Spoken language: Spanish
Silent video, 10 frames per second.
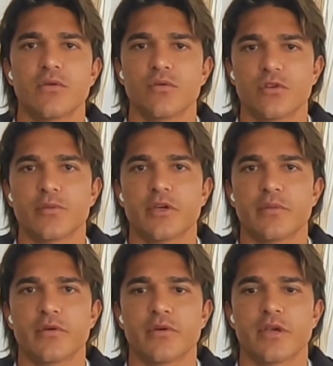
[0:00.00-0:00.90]
juntos
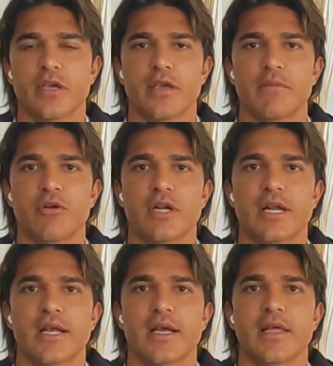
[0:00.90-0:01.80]
podemos eh,
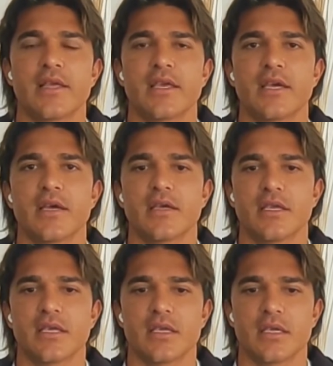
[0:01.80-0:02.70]
mejorar a cada día
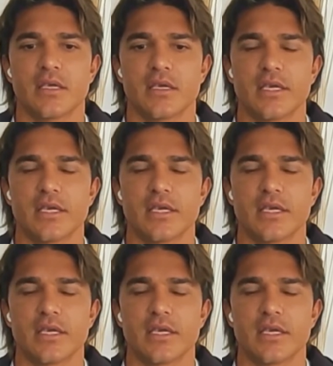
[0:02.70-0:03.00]
y,